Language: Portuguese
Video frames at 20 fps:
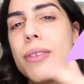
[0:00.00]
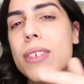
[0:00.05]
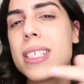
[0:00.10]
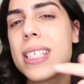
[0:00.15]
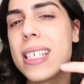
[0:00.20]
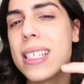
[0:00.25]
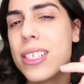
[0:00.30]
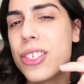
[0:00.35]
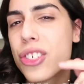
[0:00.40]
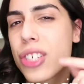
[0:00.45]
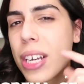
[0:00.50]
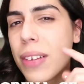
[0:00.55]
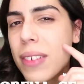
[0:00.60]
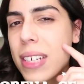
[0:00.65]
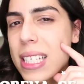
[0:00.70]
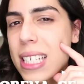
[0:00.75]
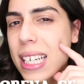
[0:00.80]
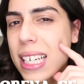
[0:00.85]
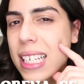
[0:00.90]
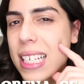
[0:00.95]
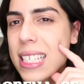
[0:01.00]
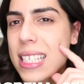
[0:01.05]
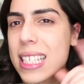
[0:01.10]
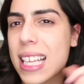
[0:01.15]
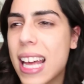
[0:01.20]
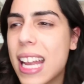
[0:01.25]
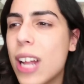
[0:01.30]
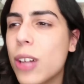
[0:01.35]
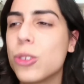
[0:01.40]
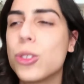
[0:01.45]
que você se inscrevesse aqui nesse
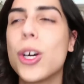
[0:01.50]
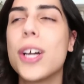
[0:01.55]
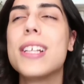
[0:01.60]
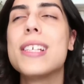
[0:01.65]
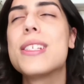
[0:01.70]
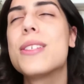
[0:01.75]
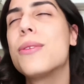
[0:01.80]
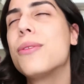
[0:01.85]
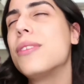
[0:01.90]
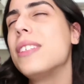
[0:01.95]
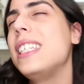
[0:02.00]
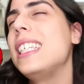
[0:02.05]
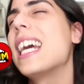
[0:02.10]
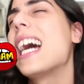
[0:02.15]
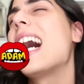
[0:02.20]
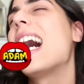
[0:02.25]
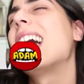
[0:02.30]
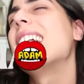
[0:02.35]
canal, torne-se um viado!